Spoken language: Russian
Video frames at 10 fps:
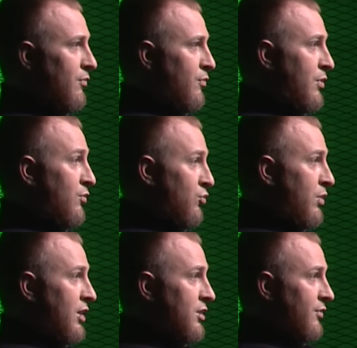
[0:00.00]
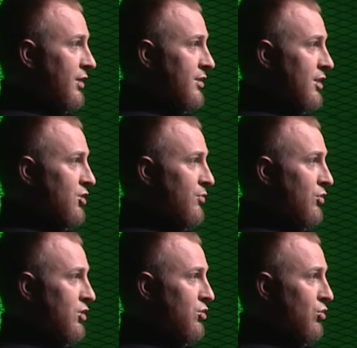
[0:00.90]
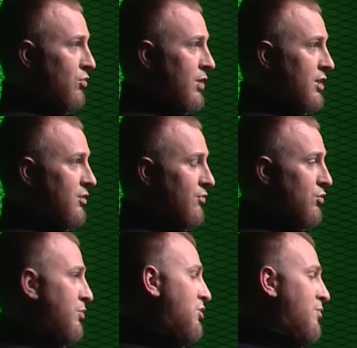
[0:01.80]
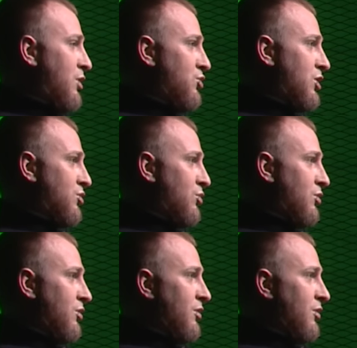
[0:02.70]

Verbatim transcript: ну, братьев, так скажем. Вот эти трое братьев вот, поднимают сейчас род.